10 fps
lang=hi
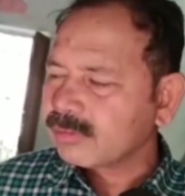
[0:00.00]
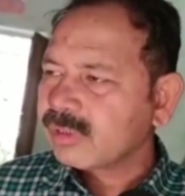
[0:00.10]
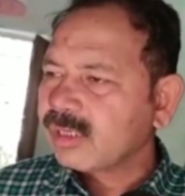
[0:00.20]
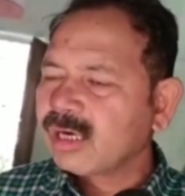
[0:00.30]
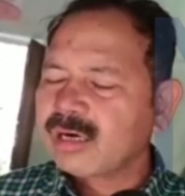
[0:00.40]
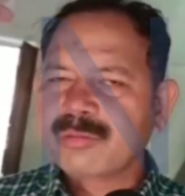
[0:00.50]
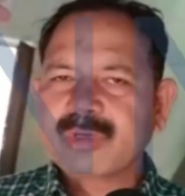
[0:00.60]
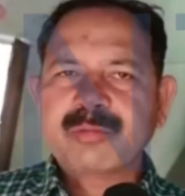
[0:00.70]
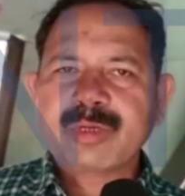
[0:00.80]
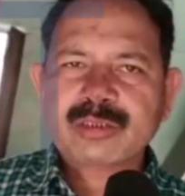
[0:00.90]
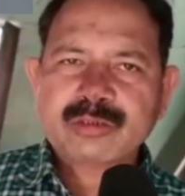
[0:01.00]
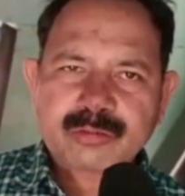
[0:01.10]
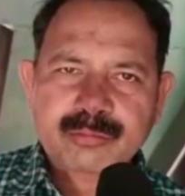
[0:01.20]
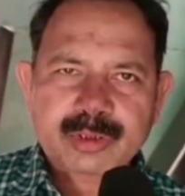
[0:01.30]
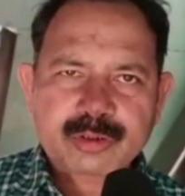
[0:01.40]
हमने बच्चों
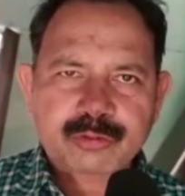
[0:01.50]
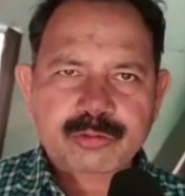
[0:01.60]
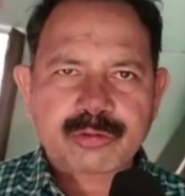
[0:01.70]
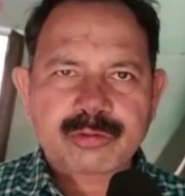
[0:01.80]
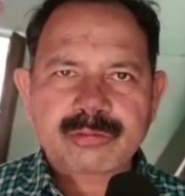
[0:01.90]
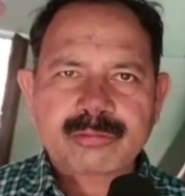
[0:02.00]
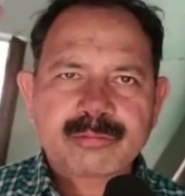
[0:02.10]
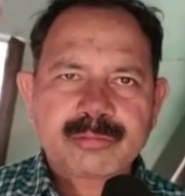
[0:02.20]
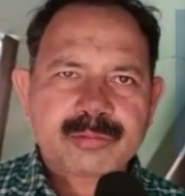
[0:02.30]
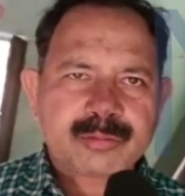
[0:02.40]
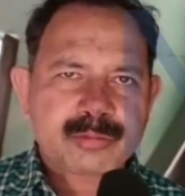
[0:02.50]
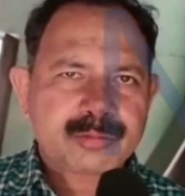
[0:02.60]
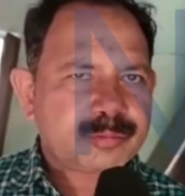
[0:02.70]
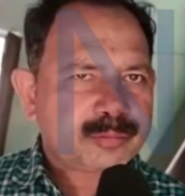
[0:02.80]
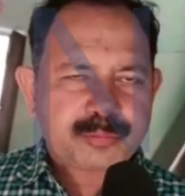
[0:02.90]
बच्चों को हाँ
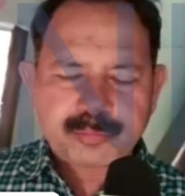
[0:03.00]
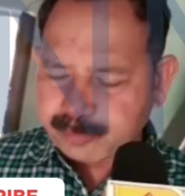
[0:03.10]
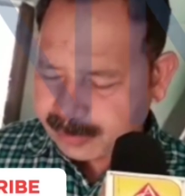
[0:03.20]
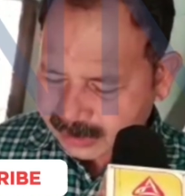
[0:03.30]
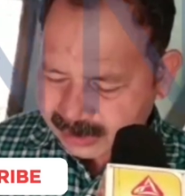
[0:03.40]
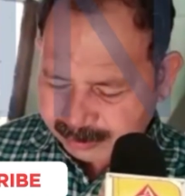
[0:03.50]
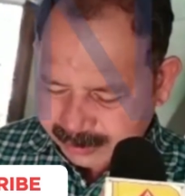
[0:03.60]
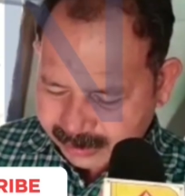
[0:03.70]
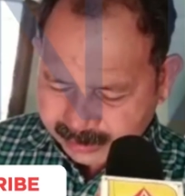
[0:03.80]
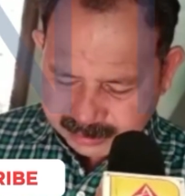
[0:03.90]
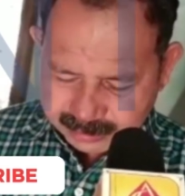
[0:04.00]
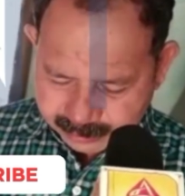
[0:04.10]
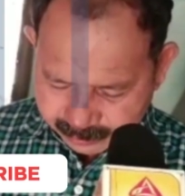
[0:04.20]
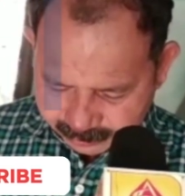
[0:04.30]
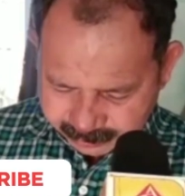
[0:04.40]
बच्चों में हाँ